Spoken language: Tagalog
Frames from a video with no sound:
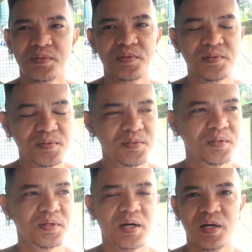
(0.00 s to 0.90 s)
So yun,
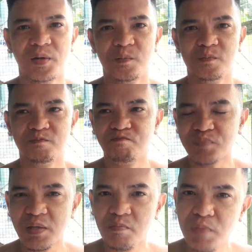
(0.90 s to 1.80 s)
um,
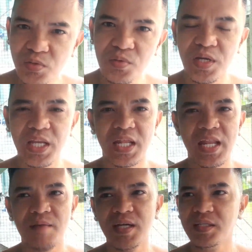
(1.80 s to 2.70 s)
ito yung
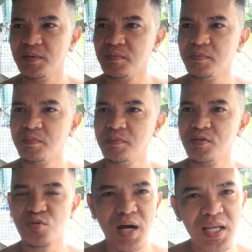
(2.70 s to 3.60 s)
kinarga namin.
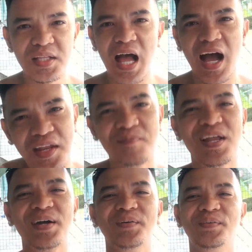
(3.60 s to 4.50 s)
Subalit, anim
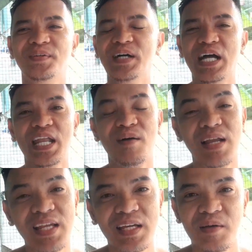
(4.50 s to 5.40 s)
lang yung
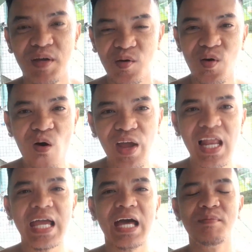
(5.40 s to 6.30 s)
nakabalik. Pero okay
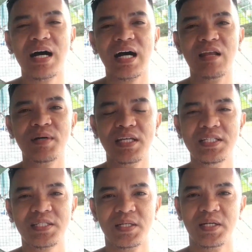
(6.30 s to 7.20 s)
lang yan mga
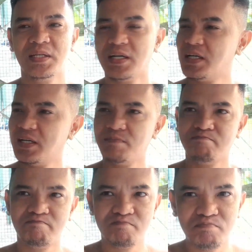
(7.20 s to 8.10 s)
kalapatids. Um,
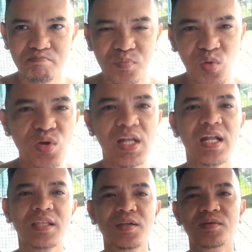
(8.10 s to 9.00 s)
tuloy
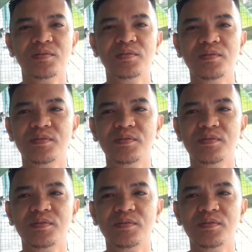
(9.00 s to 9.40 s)
lang natin yung